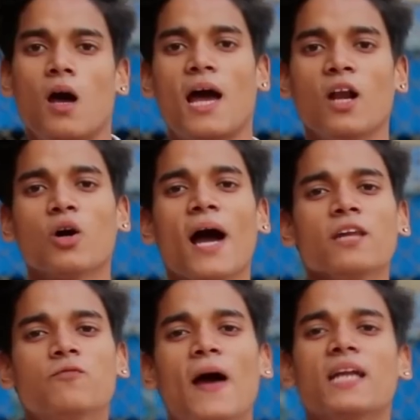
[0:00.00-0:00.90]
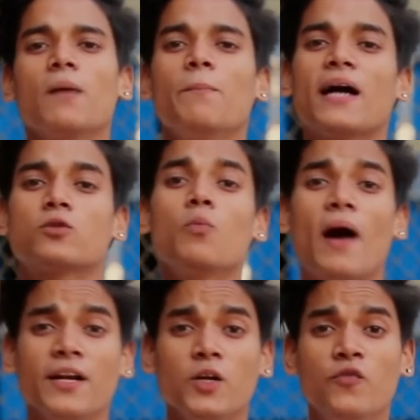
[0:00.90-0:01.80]
हेलो गाइस वेलकम बैक टू
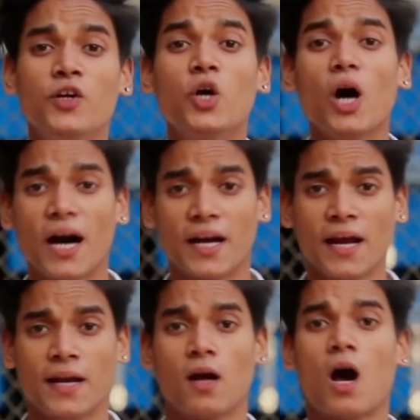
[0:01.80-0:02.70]
माय न्यू वीडियो अगेन